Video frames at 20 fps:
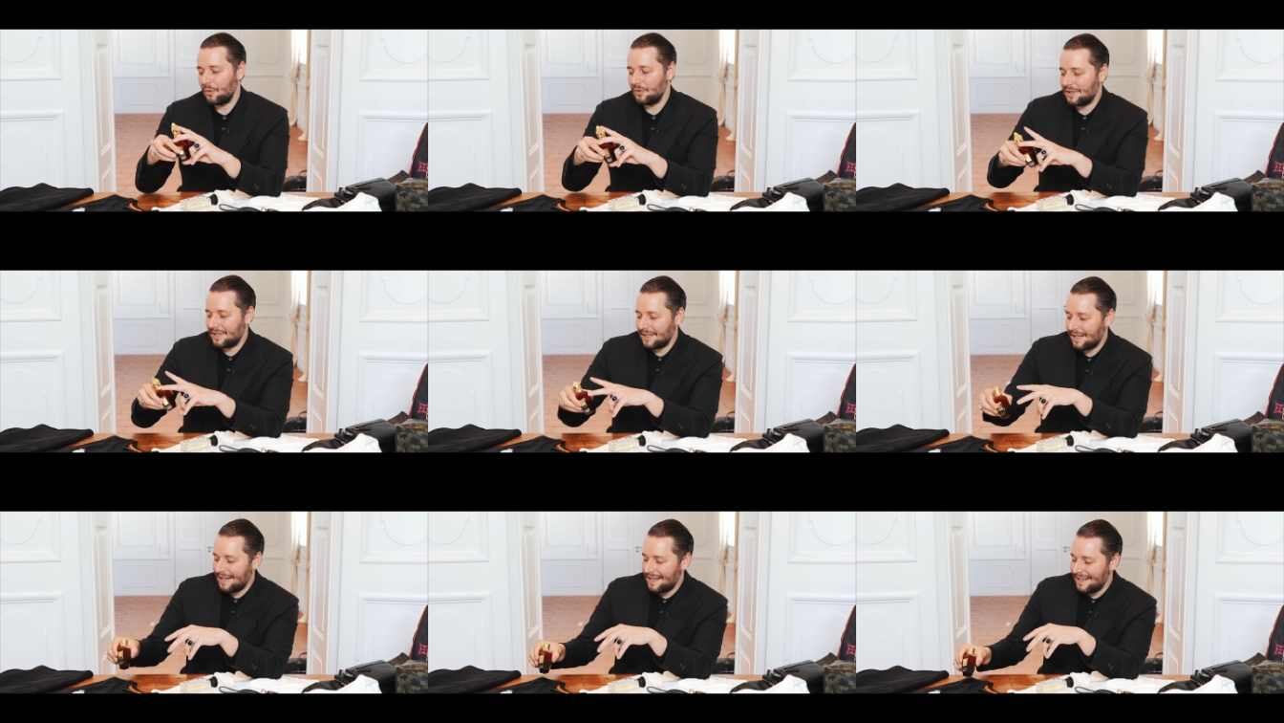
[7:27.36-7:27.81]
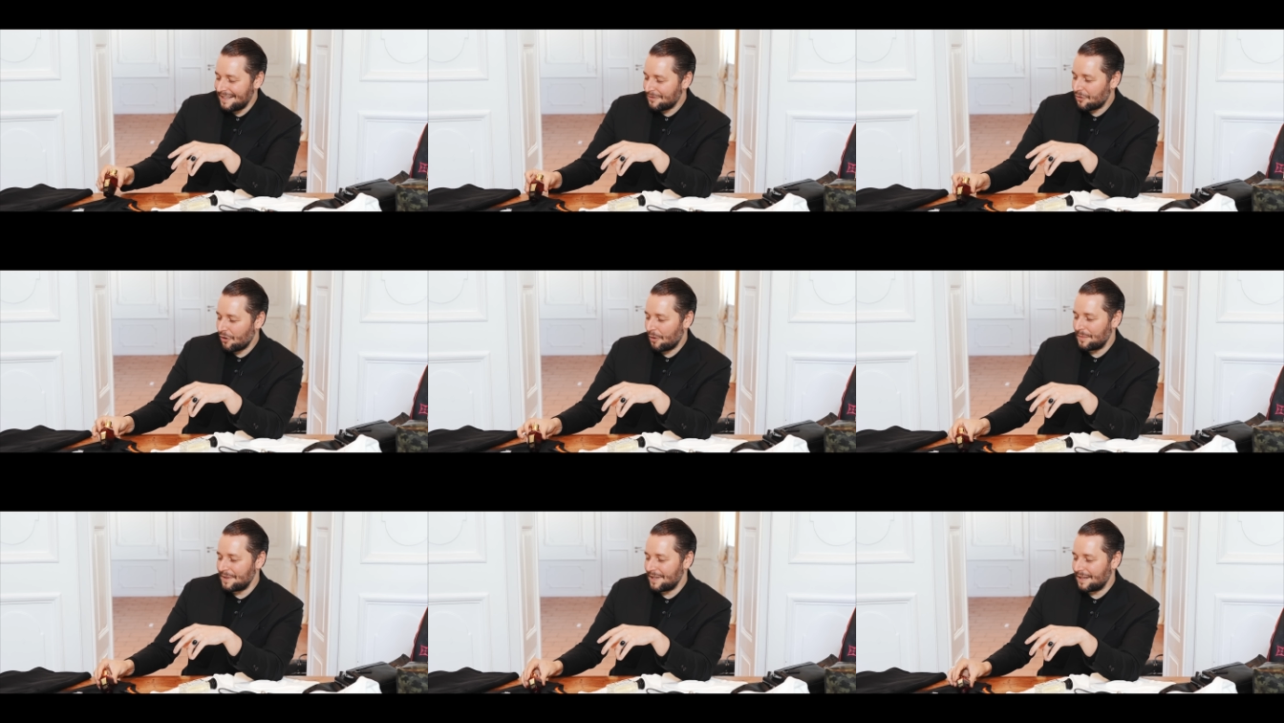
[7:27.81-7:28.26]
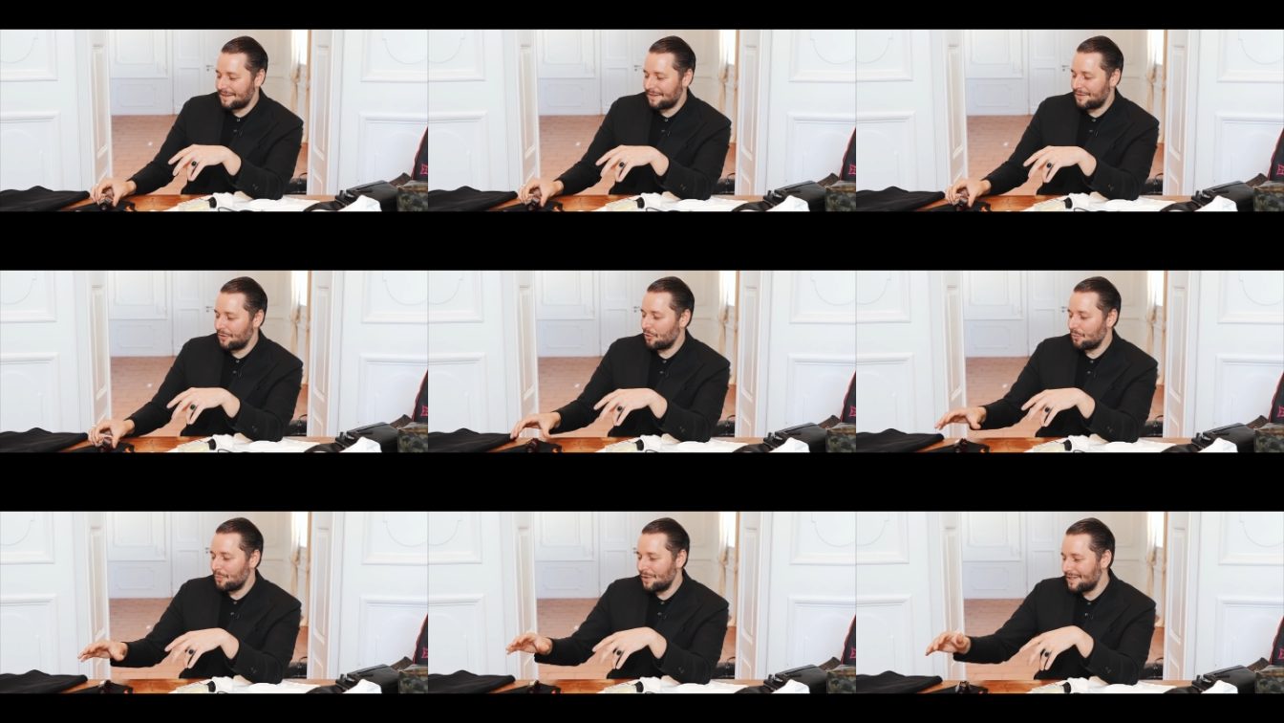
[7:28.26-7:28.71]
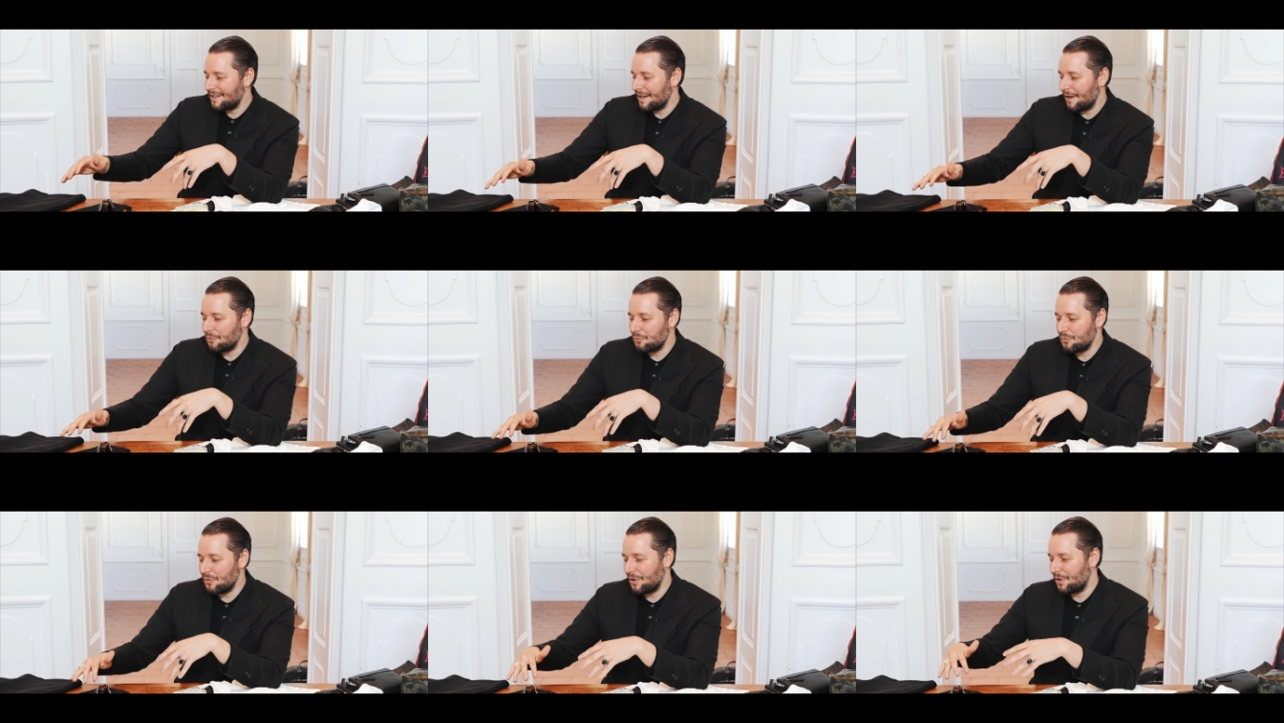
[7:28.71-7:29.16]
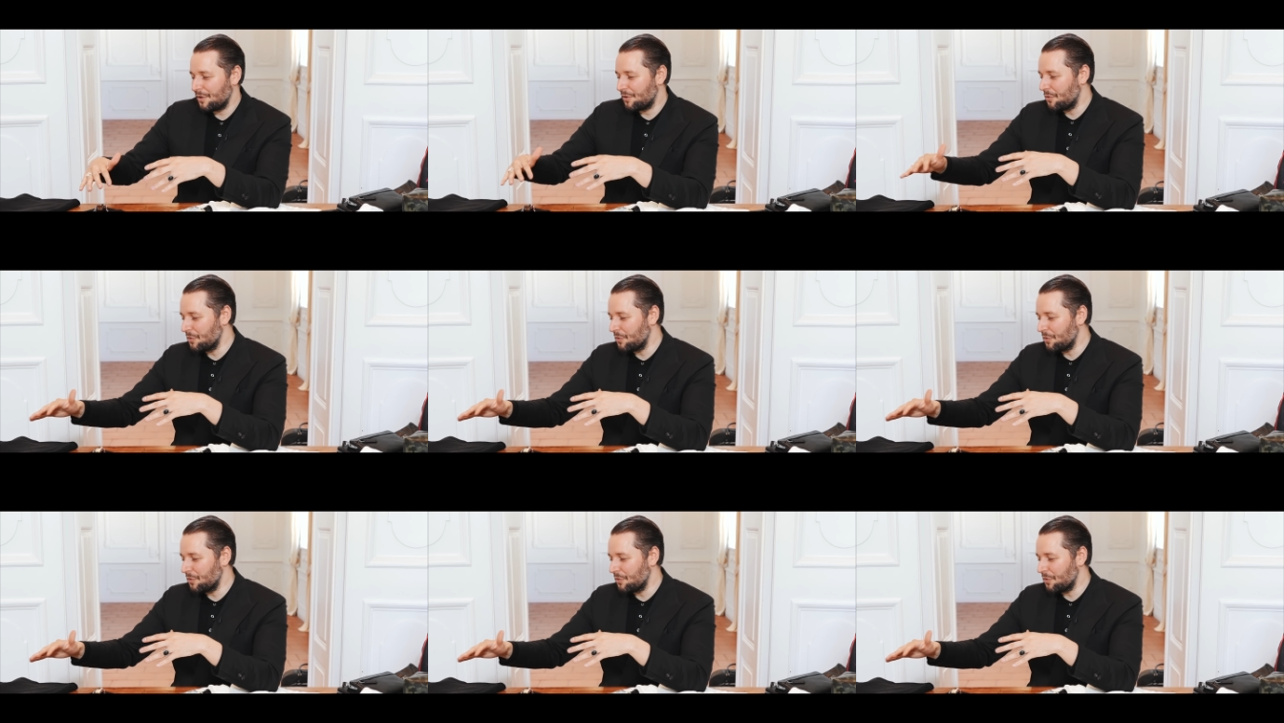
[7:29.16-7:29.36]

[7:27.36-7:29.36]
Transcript: Und in Kombination mit der Uhr,